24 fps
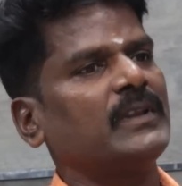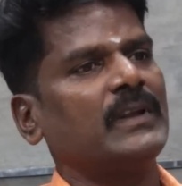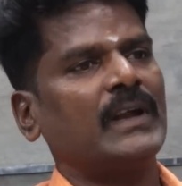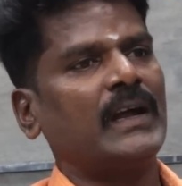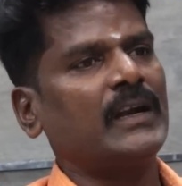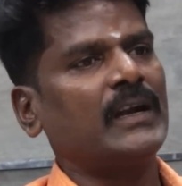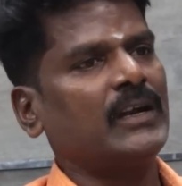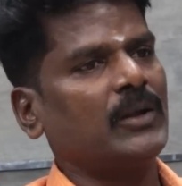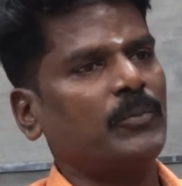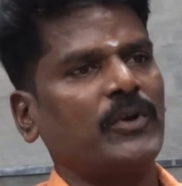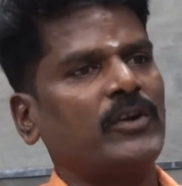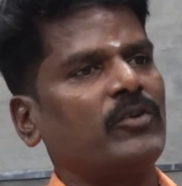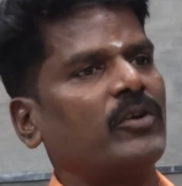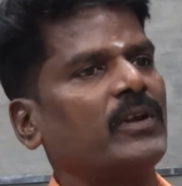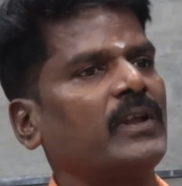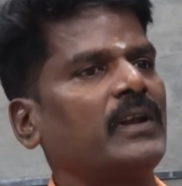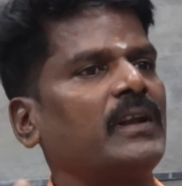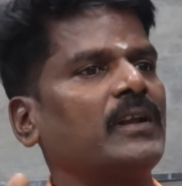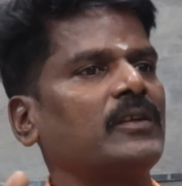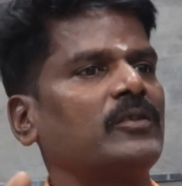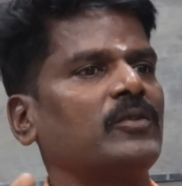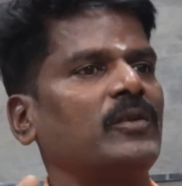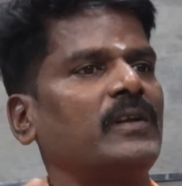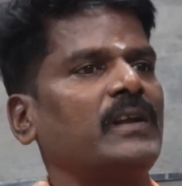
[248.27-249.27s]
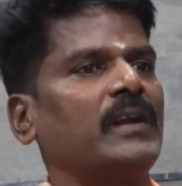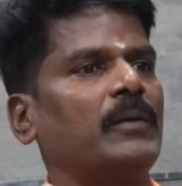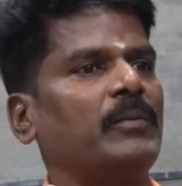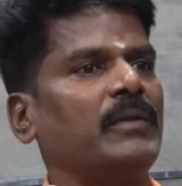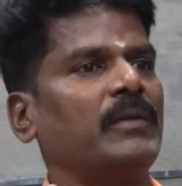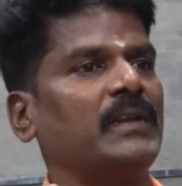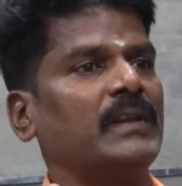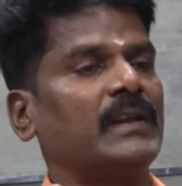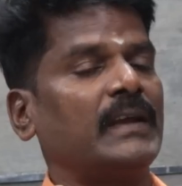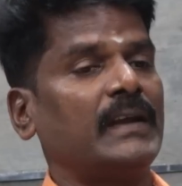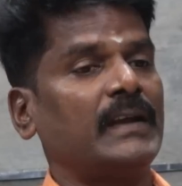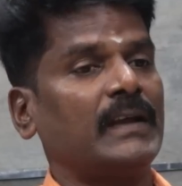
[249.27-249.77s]
நாட்டுப்பட்டோடு இருக்க சொல்லி
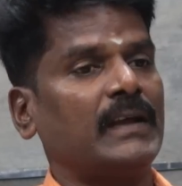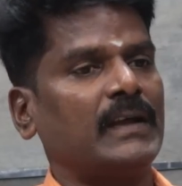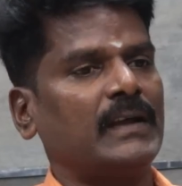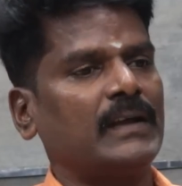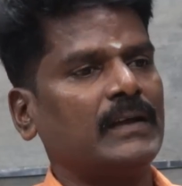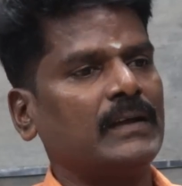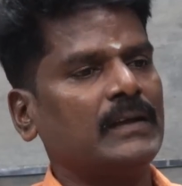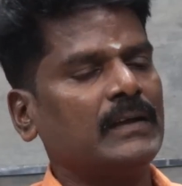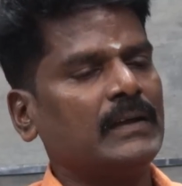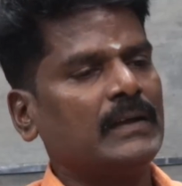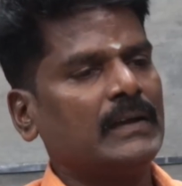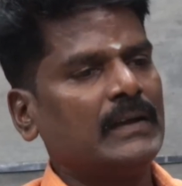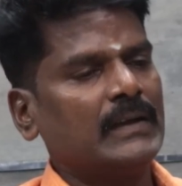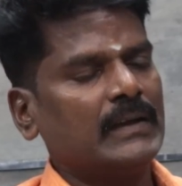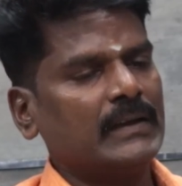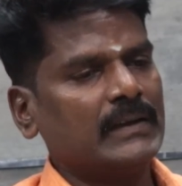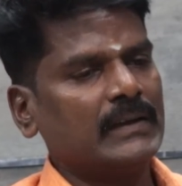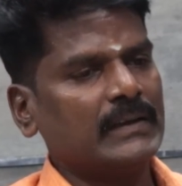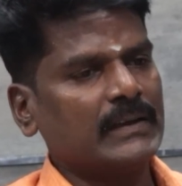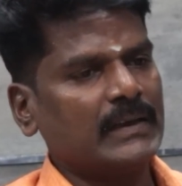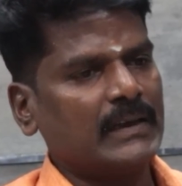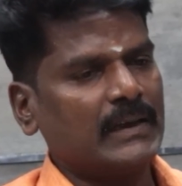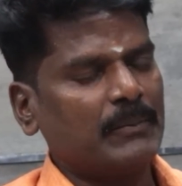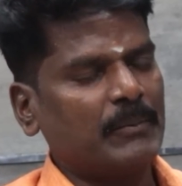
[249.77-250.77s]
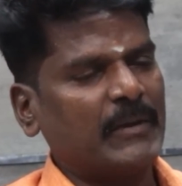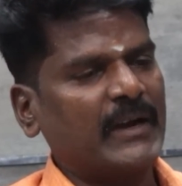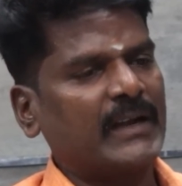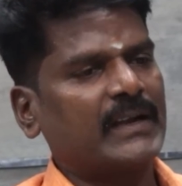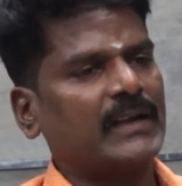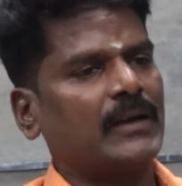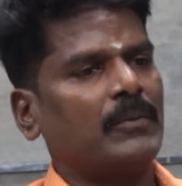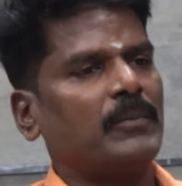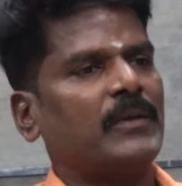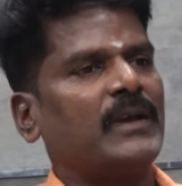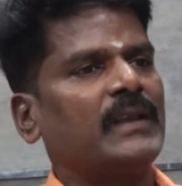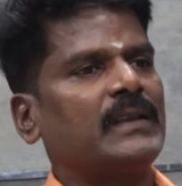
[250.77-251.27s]
அப்படின்னா ஏன்னா இந்த
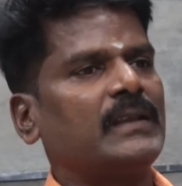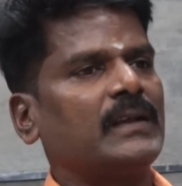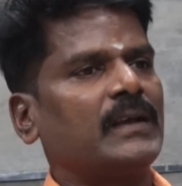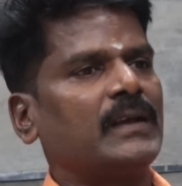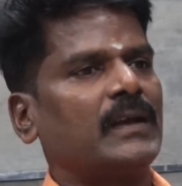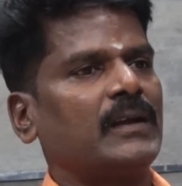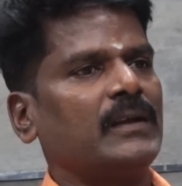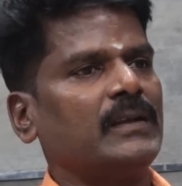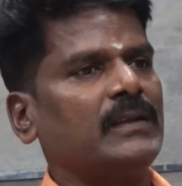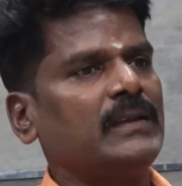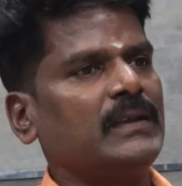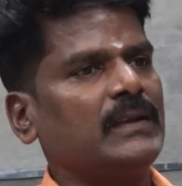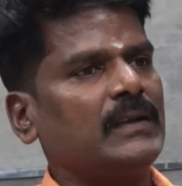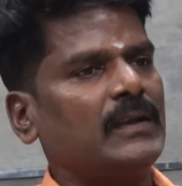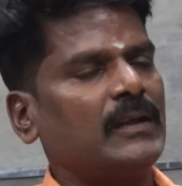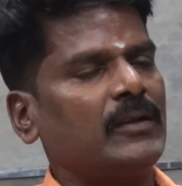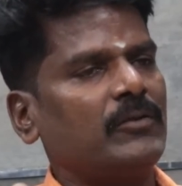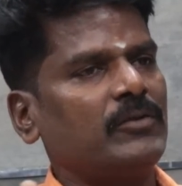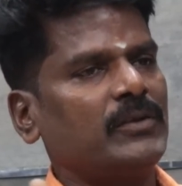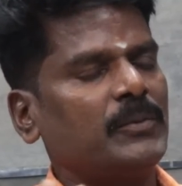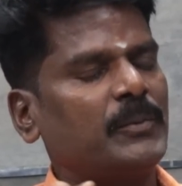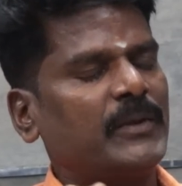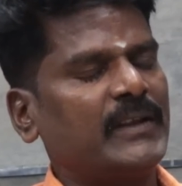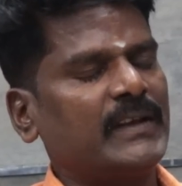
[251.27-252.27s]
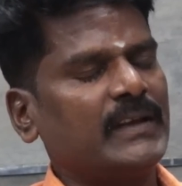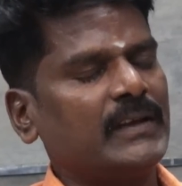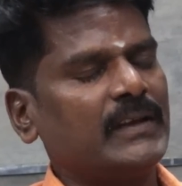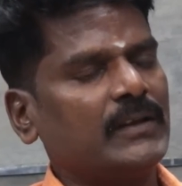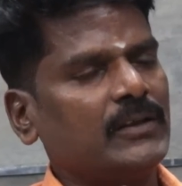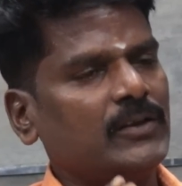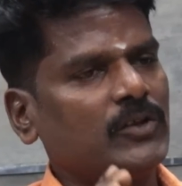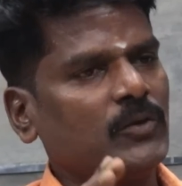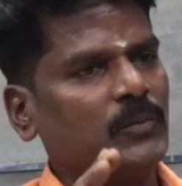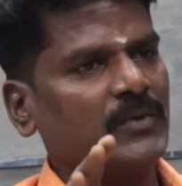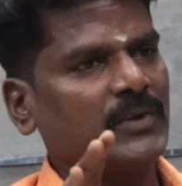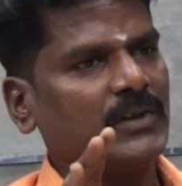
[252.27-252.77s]
மற்ற மதத்துக்காரங்க இந்தியாவில் வந்து பார்த்திங்கன்னா
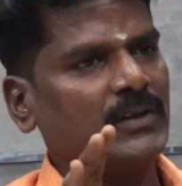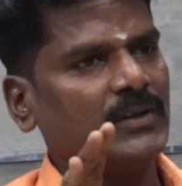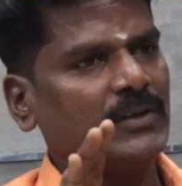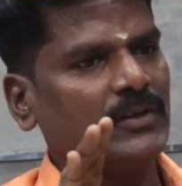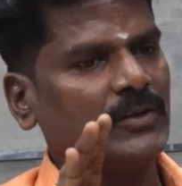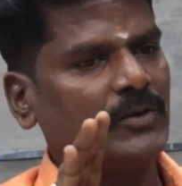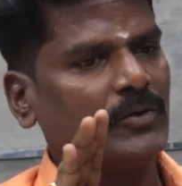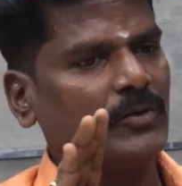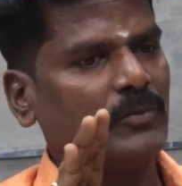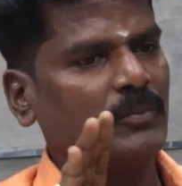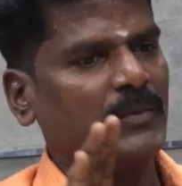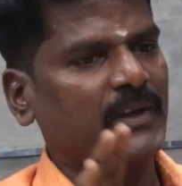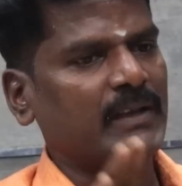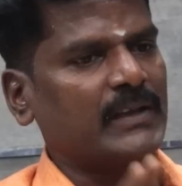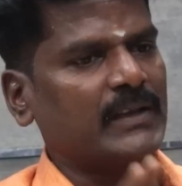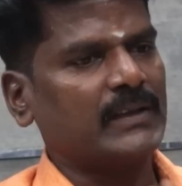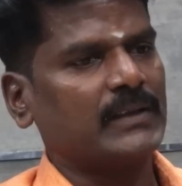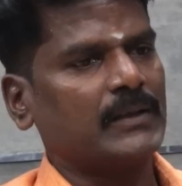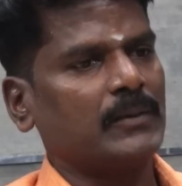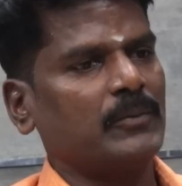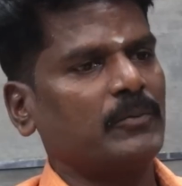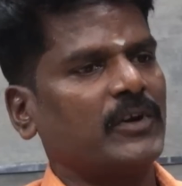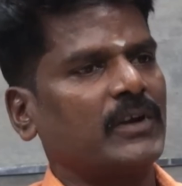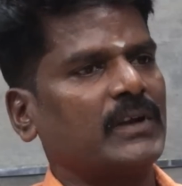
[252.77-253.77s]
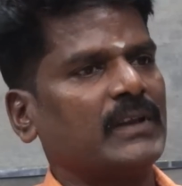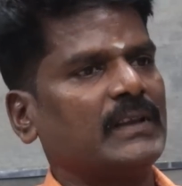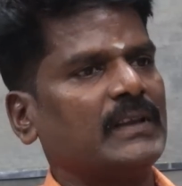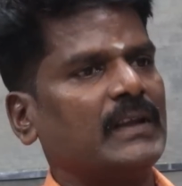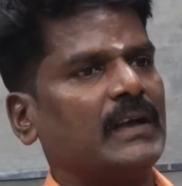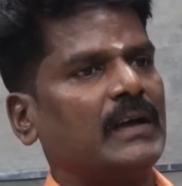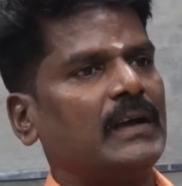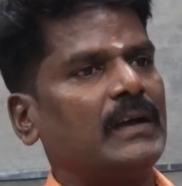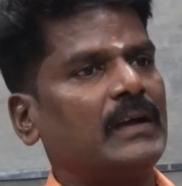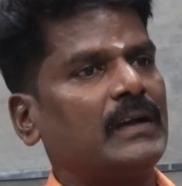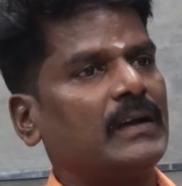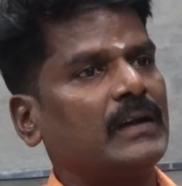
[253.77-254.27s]
இந்து இந்து மதத்துக்கு
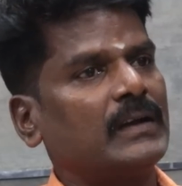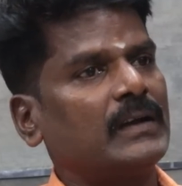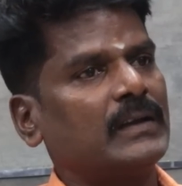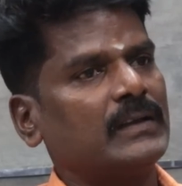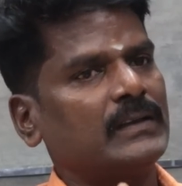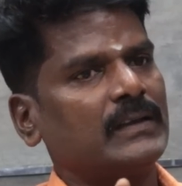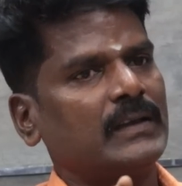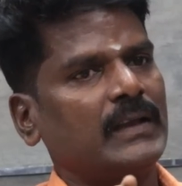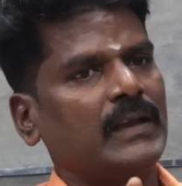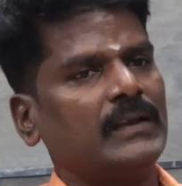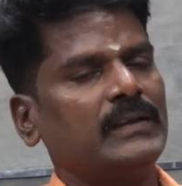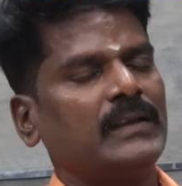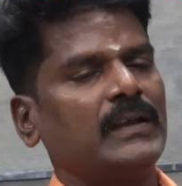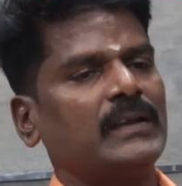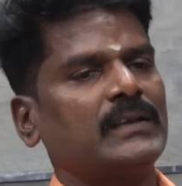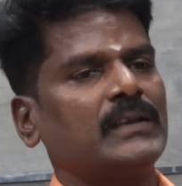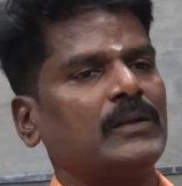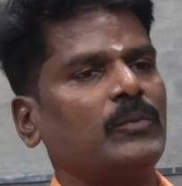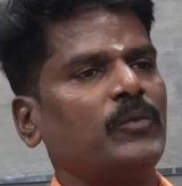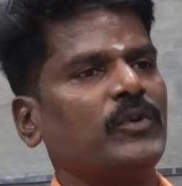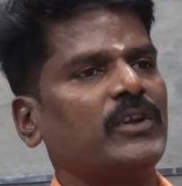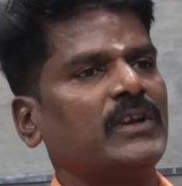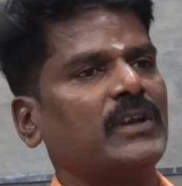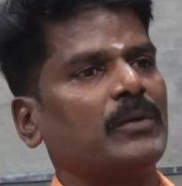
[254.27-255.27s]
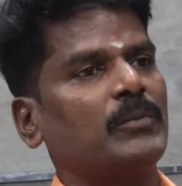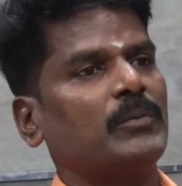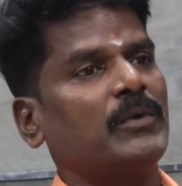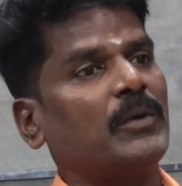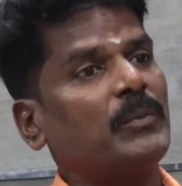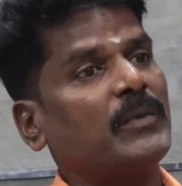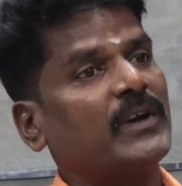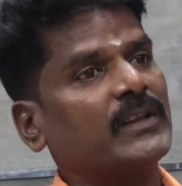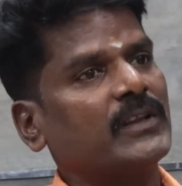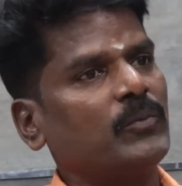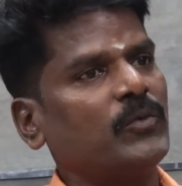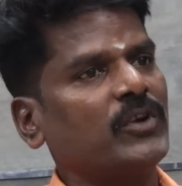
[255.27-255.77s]
மட்டும்தான் தே தேசம்
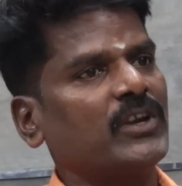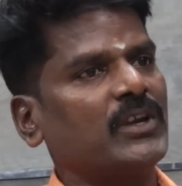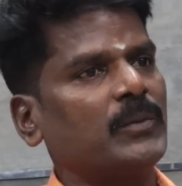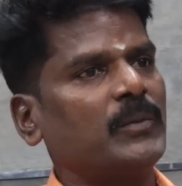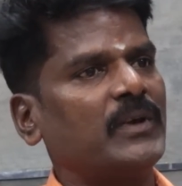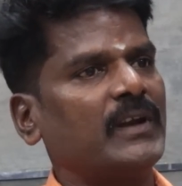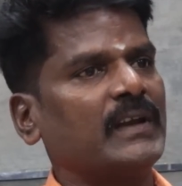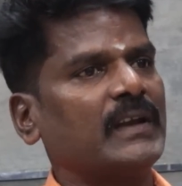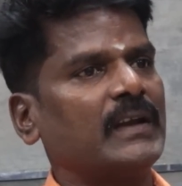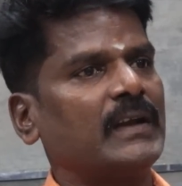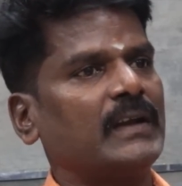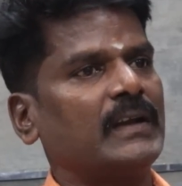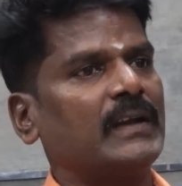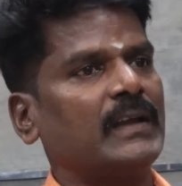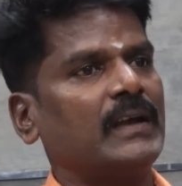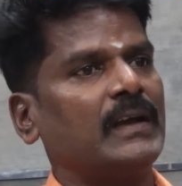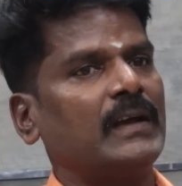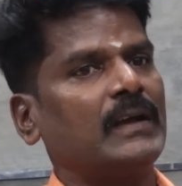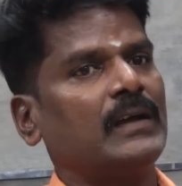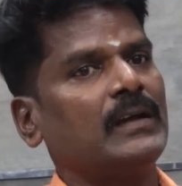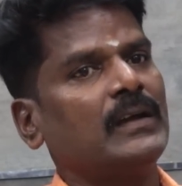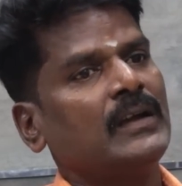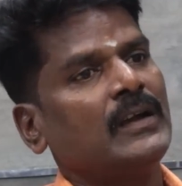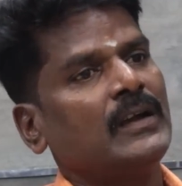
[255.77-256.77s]
முக்கியமாக மதம் முக்கியமானு கேட்டால்